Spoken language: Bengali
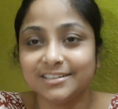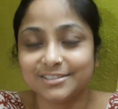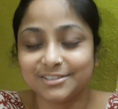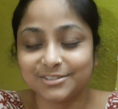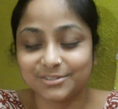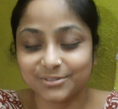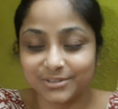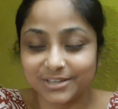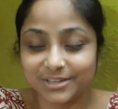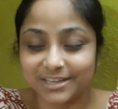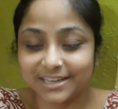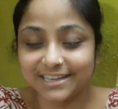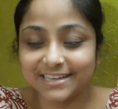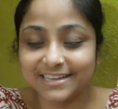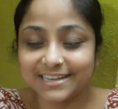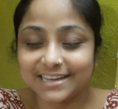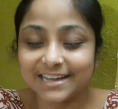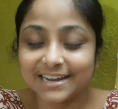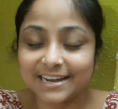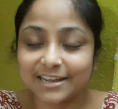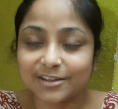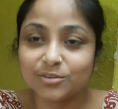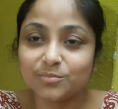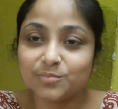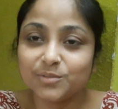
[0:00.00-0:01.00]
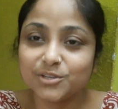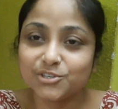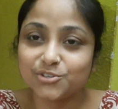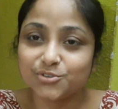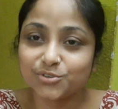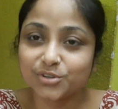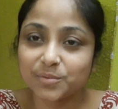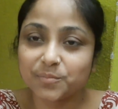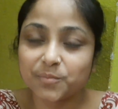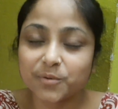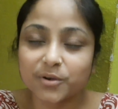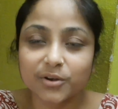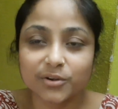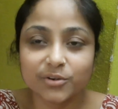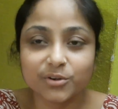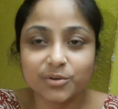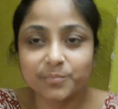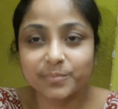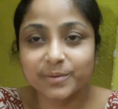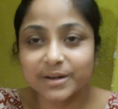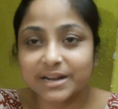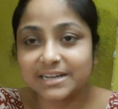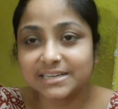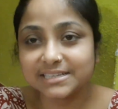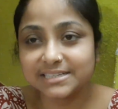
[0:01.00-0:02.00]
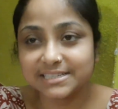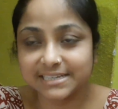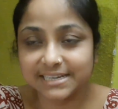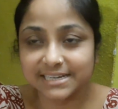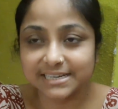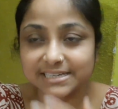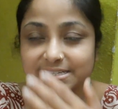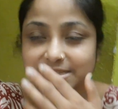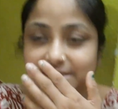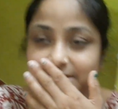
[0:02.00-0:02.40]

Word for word: তো এই হ্যাঁ এখন মিষ্টুকে পড়ানো প্রায় শেষ